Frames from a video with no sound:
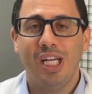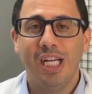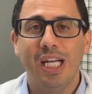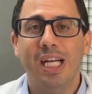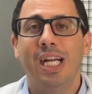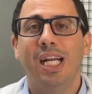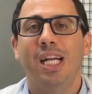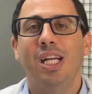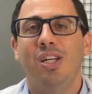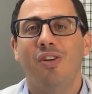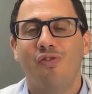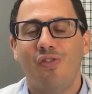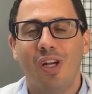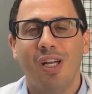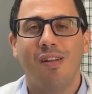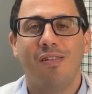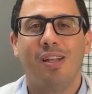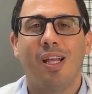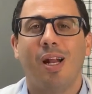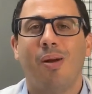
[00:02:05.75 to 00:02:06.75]
grande
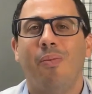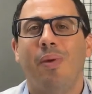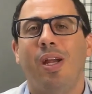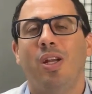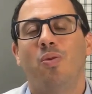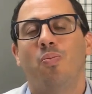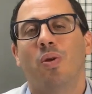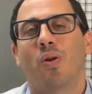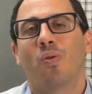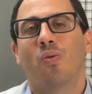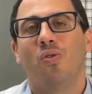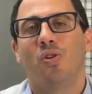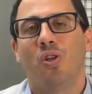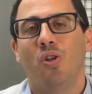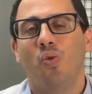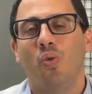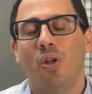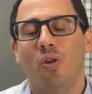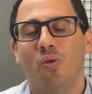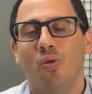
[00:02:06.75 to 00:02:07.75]
financeiramente para
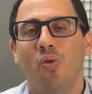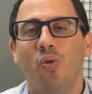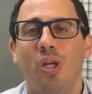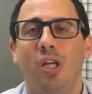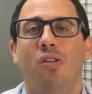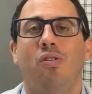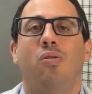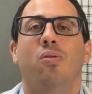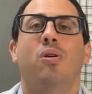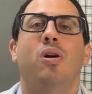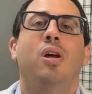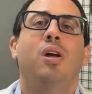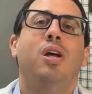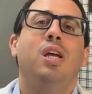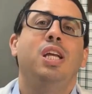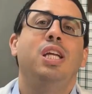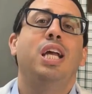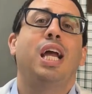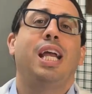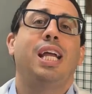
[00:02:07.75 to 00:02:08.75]
constituir tudo isso
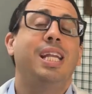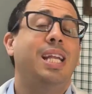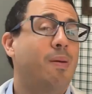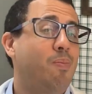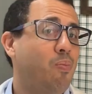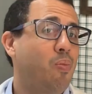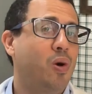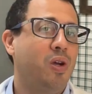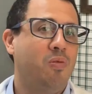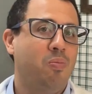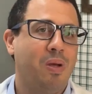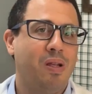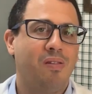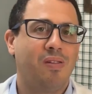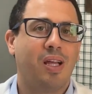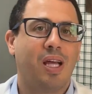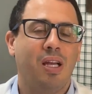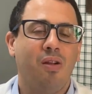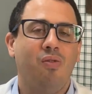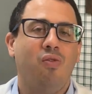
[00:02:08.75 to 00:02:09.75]
e aí depois
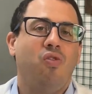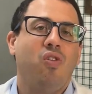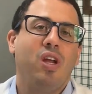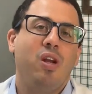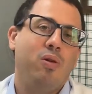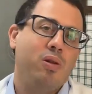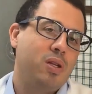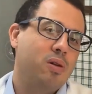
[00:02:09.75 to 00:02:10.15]
pensar em filho.